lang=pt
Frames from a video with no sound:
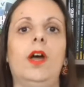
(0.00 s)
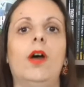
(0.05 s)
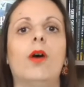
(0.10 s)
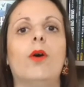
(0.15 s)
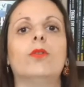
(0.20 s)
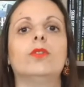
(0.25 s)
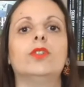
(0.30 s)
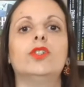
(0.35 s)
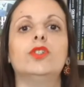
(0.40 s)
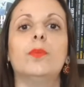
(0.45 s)

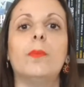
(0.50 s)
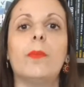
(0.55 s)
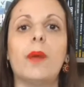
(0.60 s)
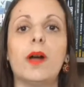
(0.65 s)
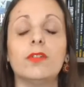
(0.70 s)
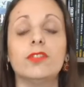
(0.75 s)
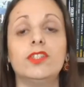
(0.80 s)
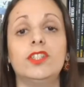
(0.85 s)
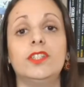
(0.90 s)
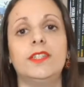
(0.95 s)
onde o
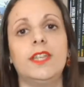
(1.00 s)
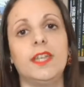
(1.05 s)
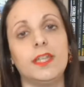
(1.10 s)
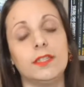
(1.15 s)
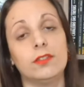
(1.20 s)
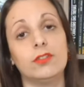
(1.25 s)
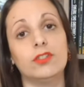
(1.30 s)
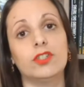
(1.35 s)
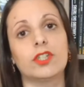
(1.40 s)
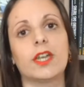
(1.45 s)
mal de
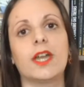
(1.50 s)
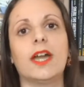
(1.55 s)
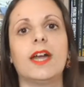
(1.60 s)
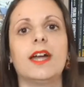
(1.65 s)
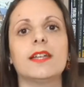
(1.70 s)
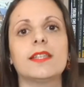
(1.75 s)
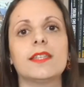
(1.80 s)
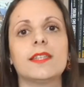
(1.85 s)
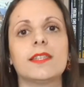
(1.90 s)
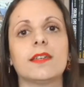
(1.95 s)
dentro de
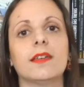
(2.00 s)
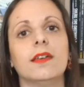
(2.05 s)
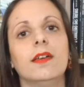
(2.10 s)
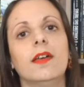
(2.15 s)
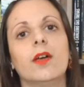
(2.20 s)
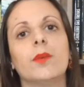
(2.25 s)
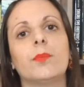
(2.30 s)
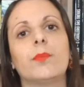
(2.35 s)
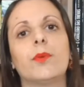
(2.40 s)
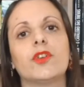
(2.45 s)
casa
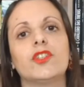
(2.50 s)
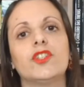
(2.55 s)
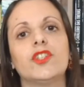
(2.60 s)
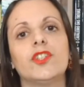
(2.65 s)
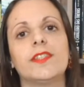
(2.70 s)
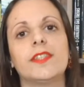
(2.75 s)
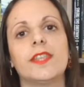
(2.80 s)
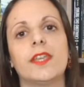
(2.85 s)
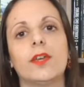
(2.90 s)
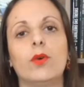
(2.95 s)
pode
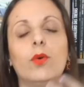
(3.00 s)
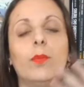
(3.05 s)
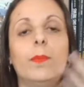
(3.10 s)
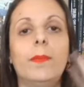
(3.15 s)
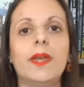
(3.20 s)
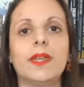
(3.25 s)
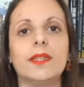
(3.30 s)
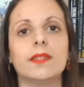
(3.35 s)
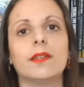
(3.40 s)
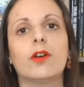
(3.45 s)
ser o
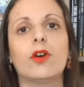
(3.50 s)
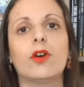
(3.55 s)
bem da